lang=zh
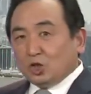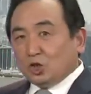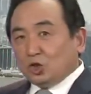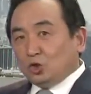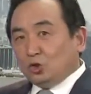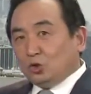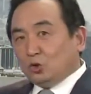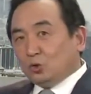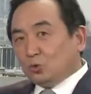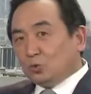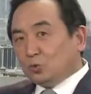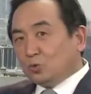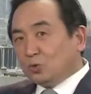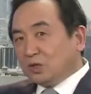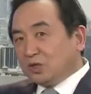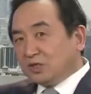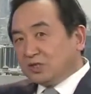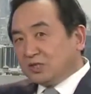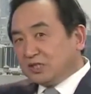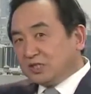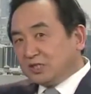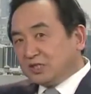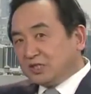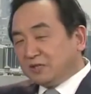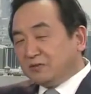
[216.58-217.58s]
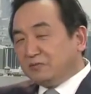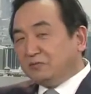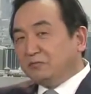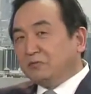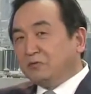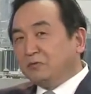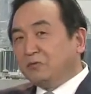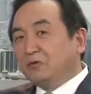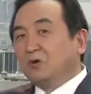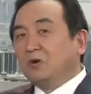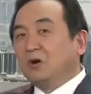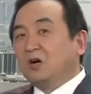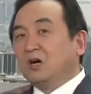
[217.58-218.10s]
如果神
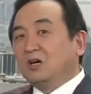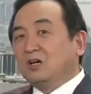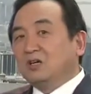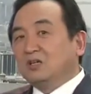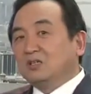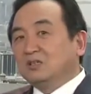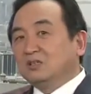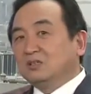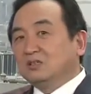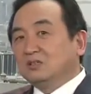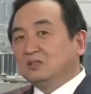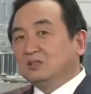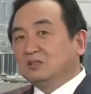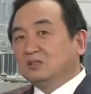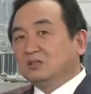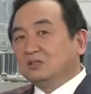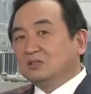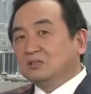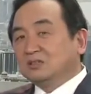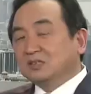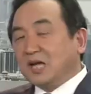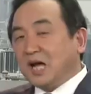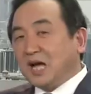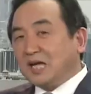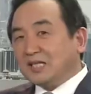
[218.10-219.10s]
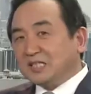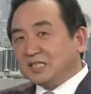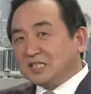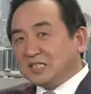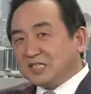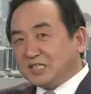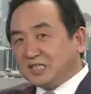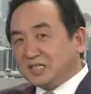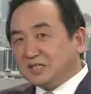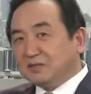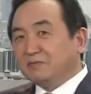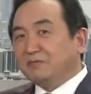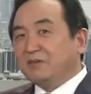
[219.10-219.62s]
佛他的
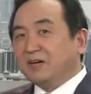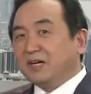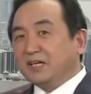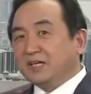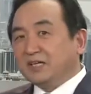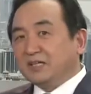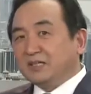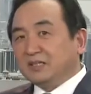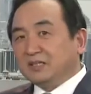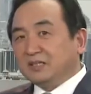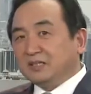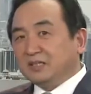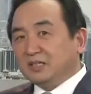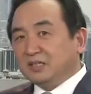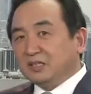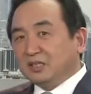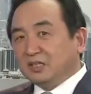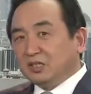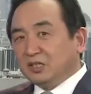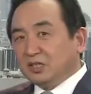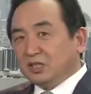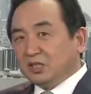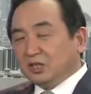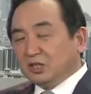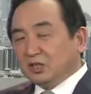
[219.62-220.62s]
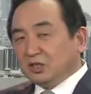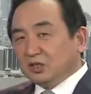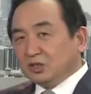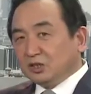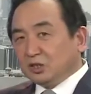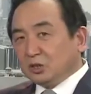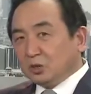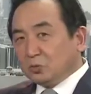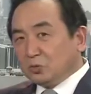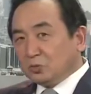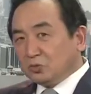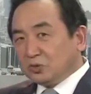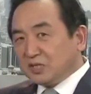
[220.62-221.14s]
行为
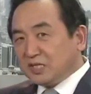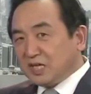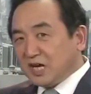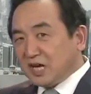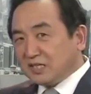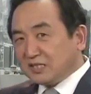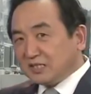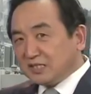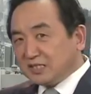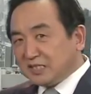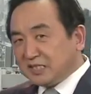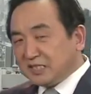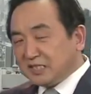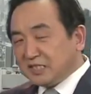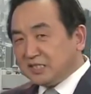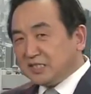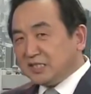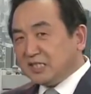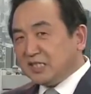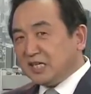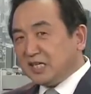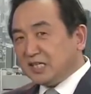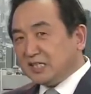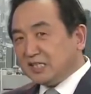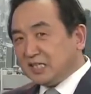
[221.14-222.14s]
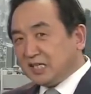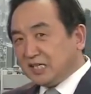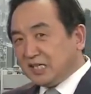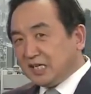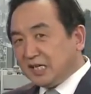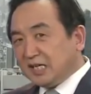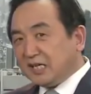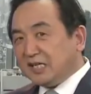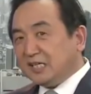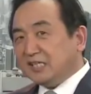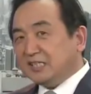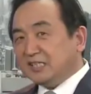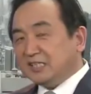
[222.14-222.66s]
都像今天的
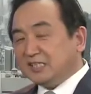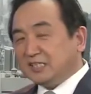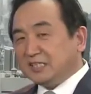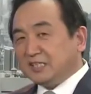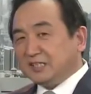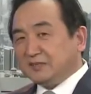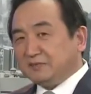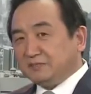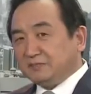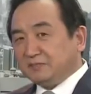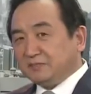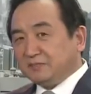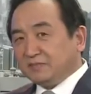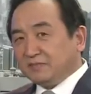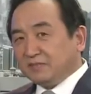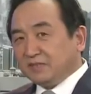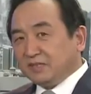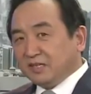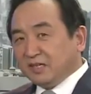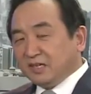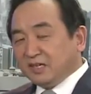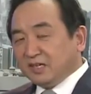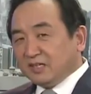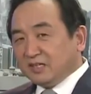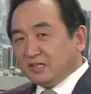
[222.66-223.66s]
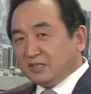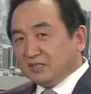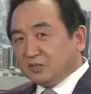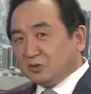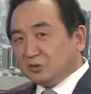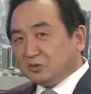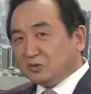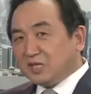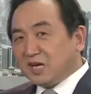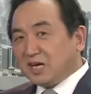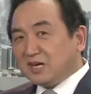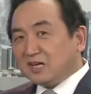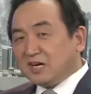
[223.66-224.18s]
利益的人，
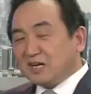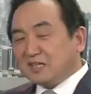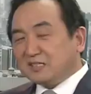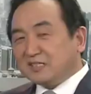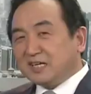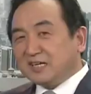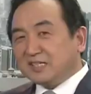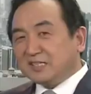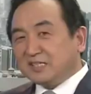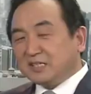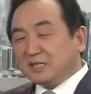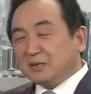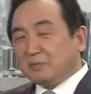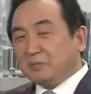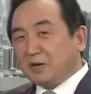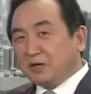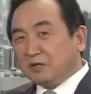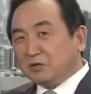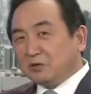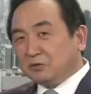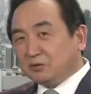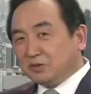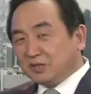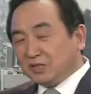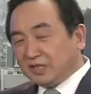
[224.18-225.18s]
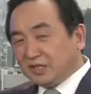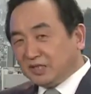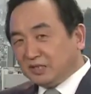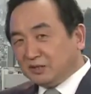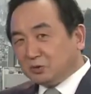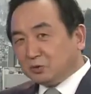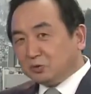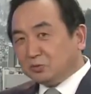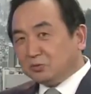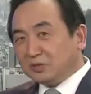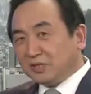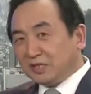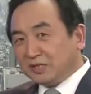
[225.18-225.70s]
就像刚才这个朋友提
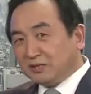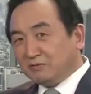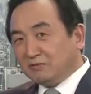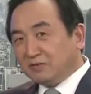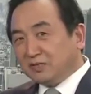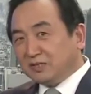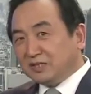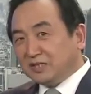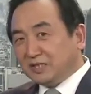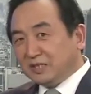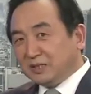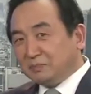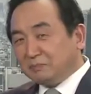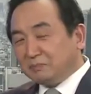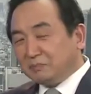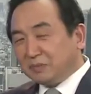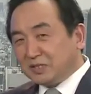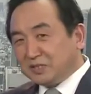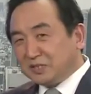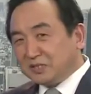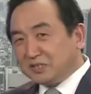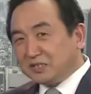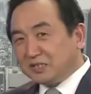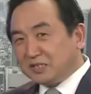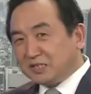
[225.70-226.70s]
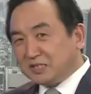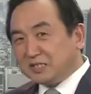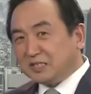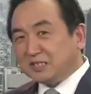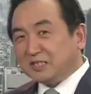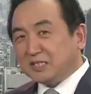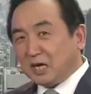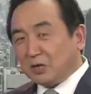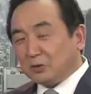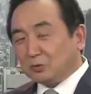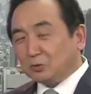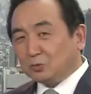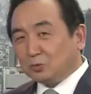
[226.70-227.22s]
出这个问题本身的
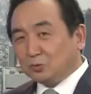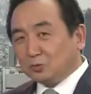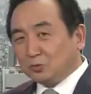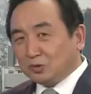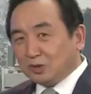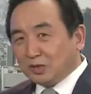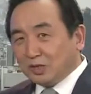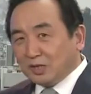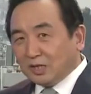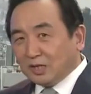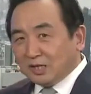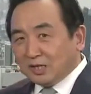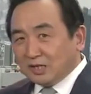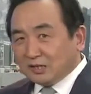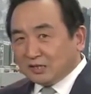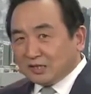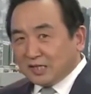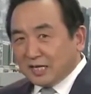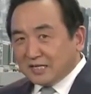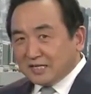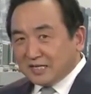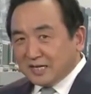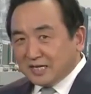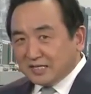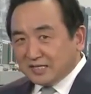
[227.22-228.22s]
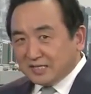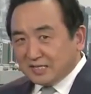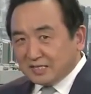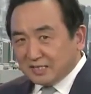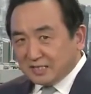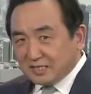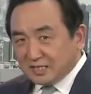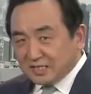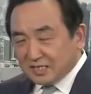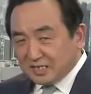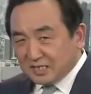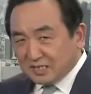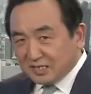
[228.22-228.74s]
角度，站在
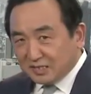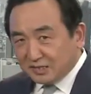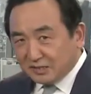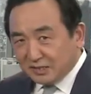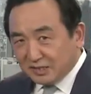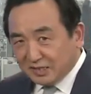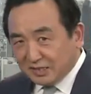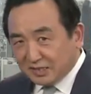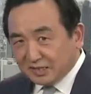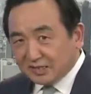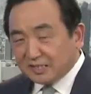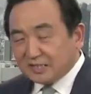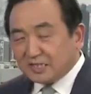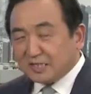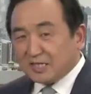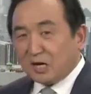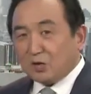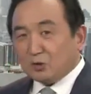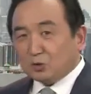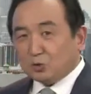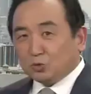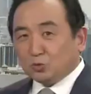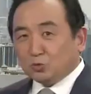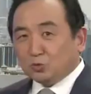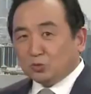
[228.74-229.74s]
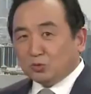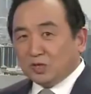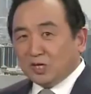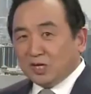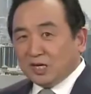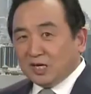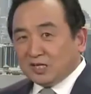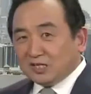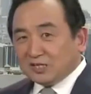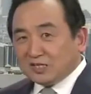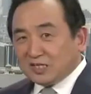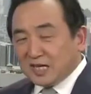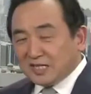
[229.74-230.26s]
人自己的角度，
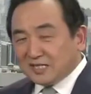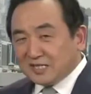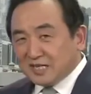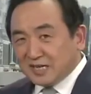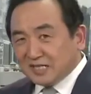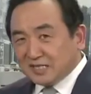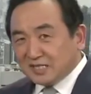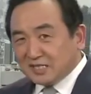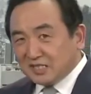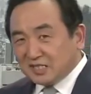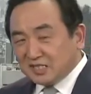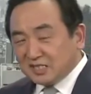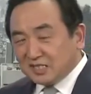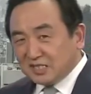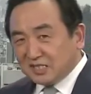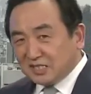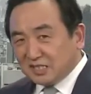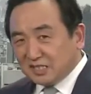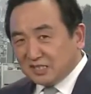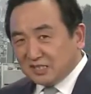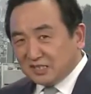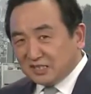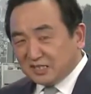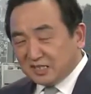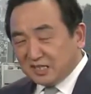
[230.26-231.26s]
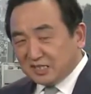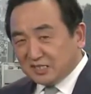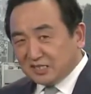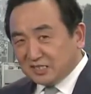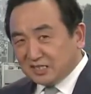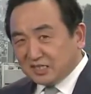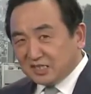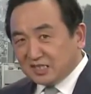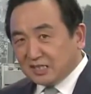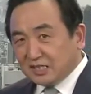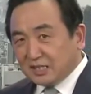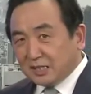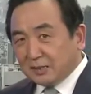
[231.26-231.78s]
站在自己人
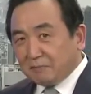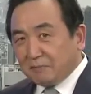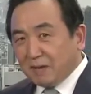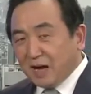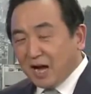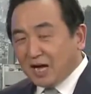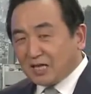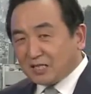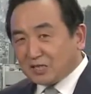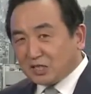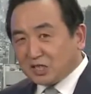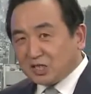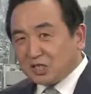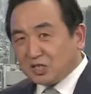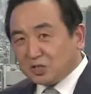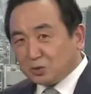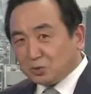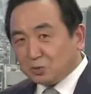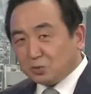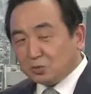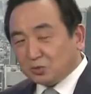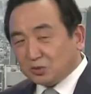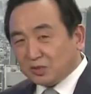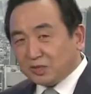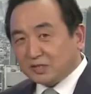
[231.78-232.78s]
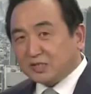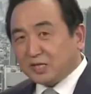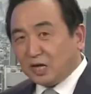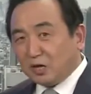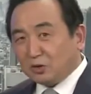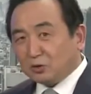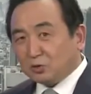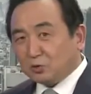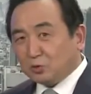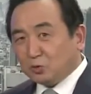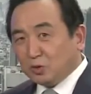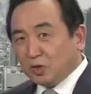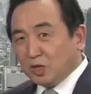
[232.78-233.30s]
自己怕吃苦的角
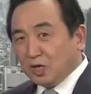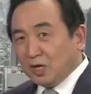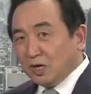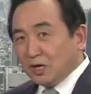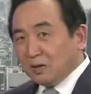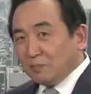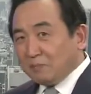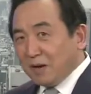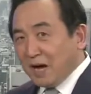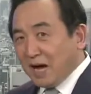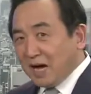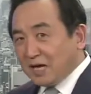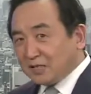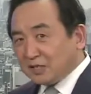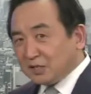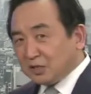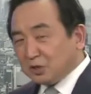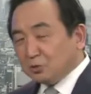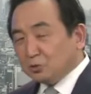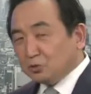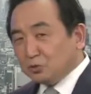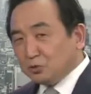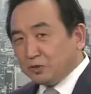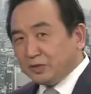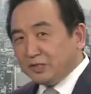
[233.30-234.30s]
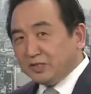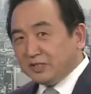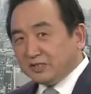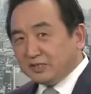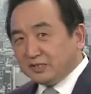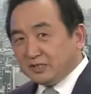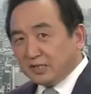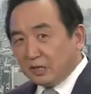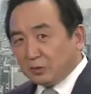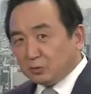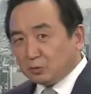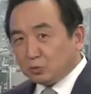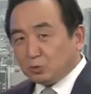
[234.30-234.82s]
度，怕受罪的
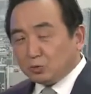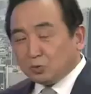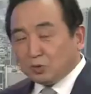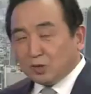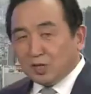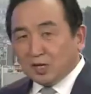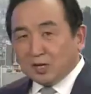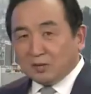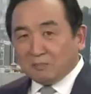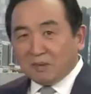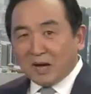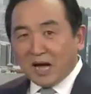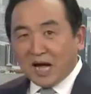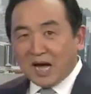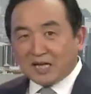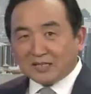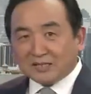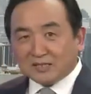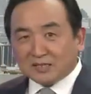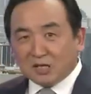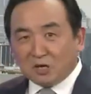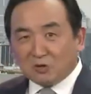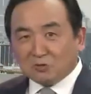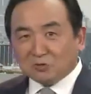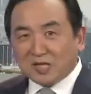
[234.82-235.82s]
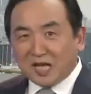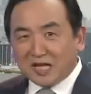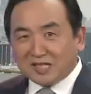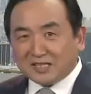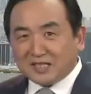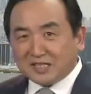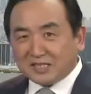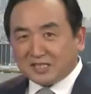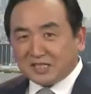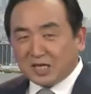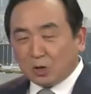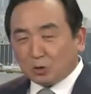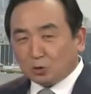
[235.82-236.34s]
角度，怕遭难
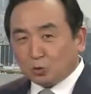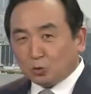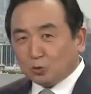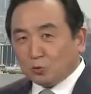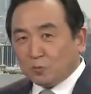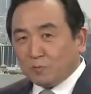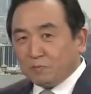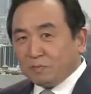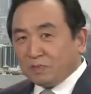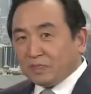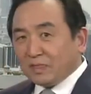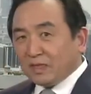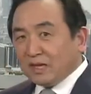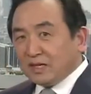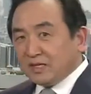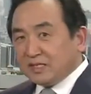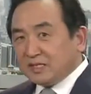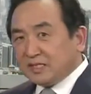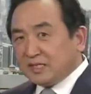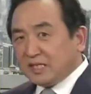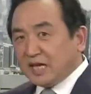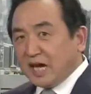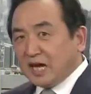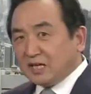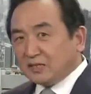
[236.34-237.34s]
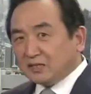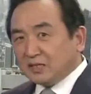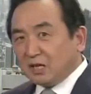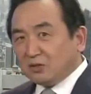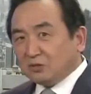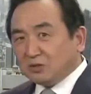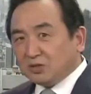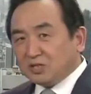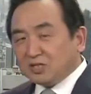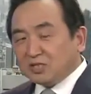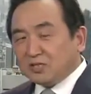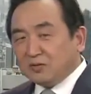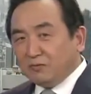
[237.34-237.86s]
的角度。想到
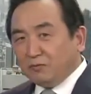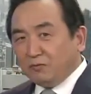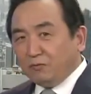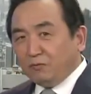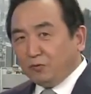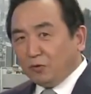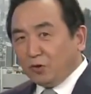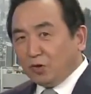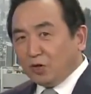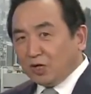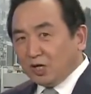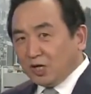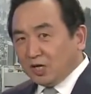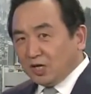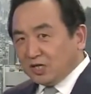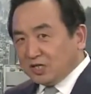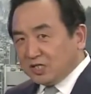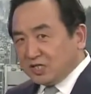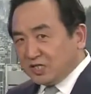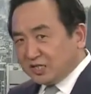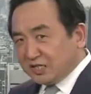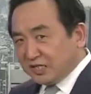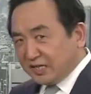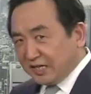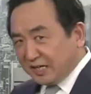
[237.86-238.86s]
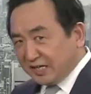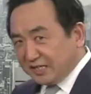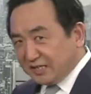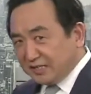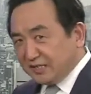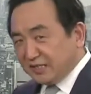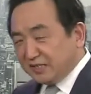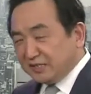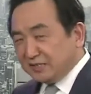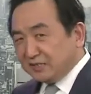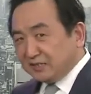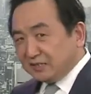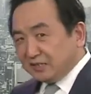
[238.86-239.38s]
的神佛是给
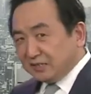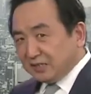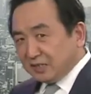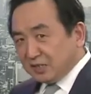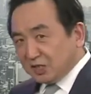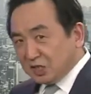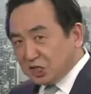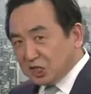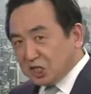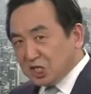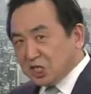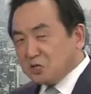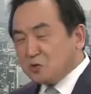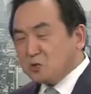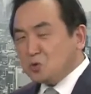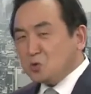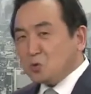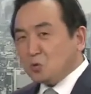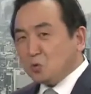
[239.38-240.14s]
人生